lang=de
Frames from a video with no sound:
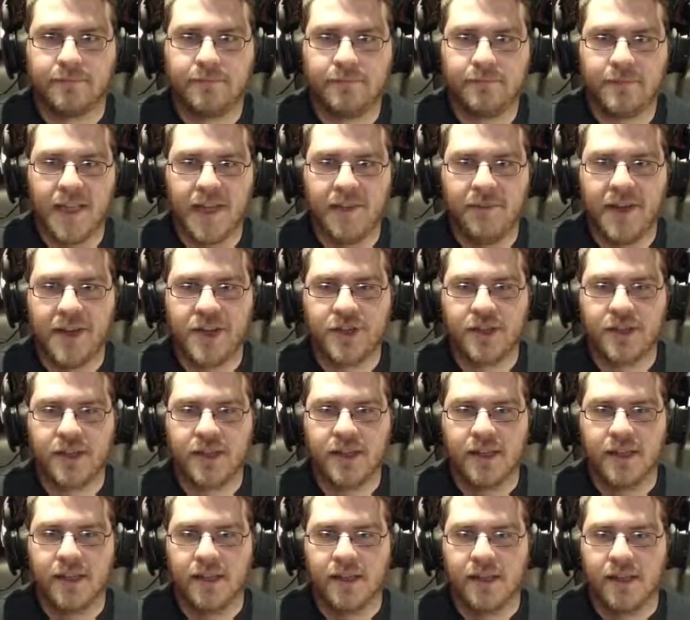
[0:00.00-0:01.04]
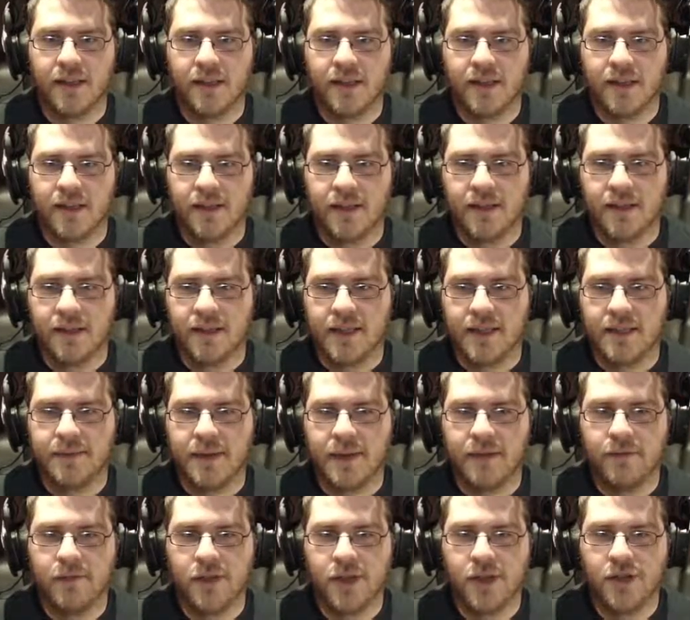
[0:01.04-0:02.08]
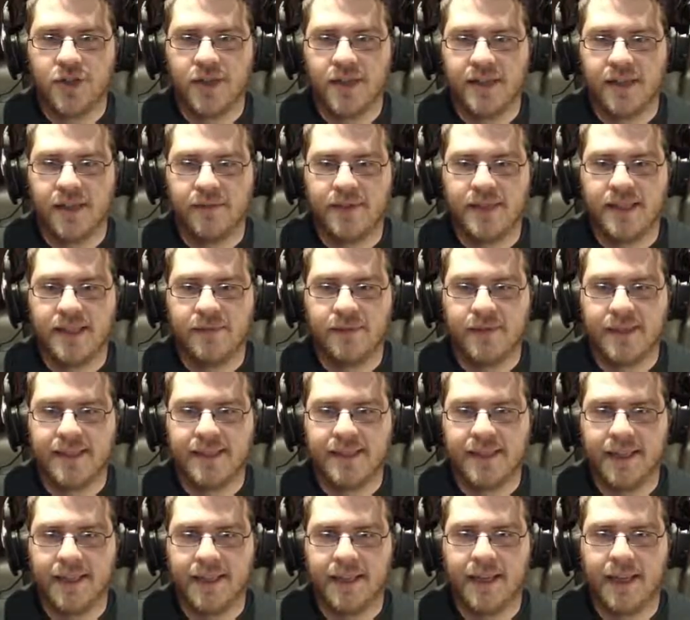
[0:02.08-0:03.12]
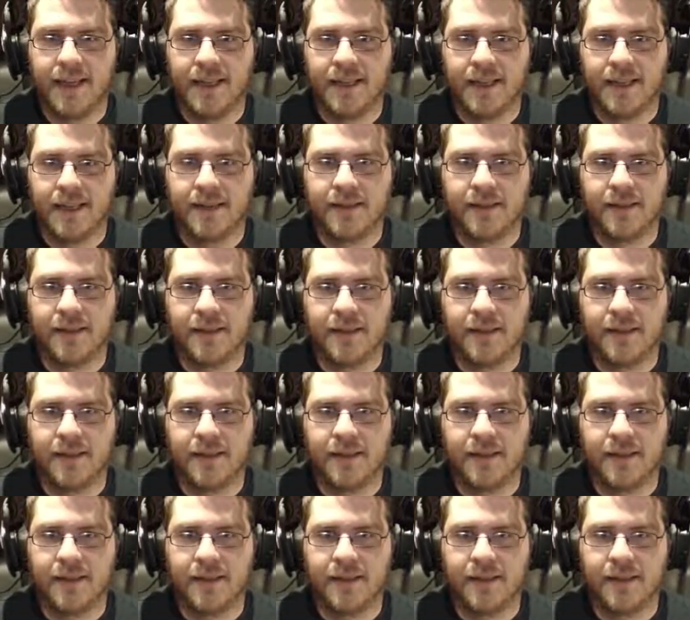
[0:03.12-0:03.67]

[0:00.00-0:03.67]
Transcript: So. Deswegen wollte ich jetzt ja wissen, was der da dran hat.